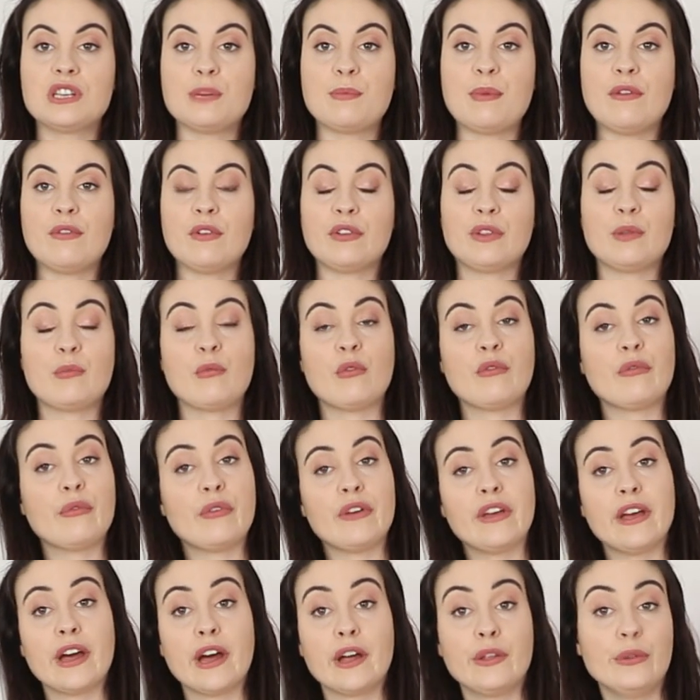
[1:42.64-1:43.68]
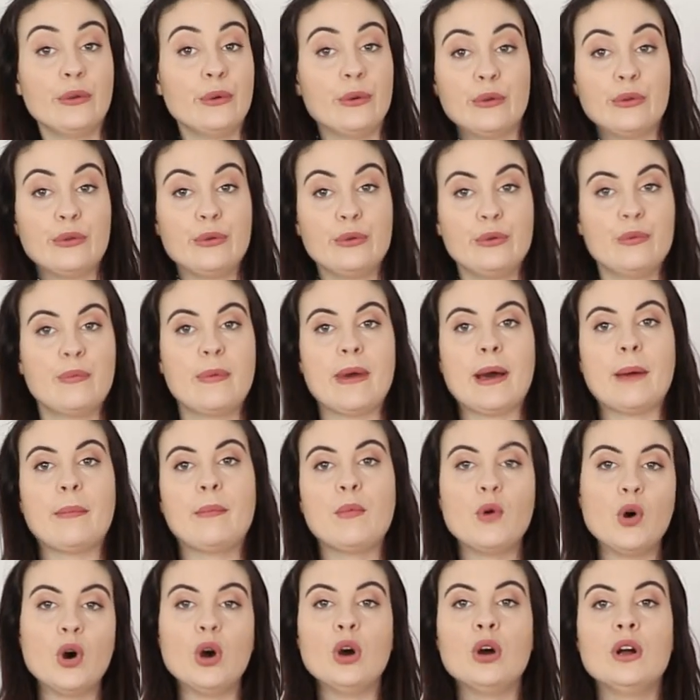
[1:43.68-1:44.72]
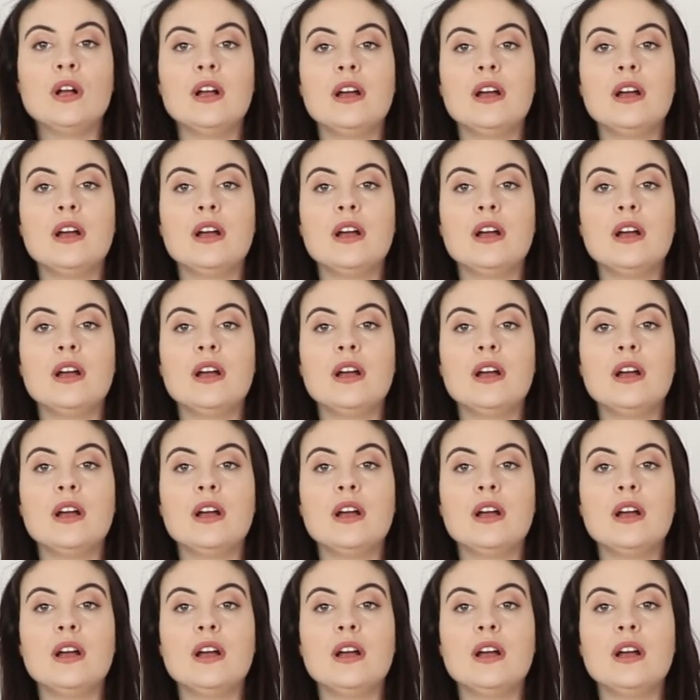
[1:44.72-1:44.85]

que j'ai pas forcément fait un nœud super beau.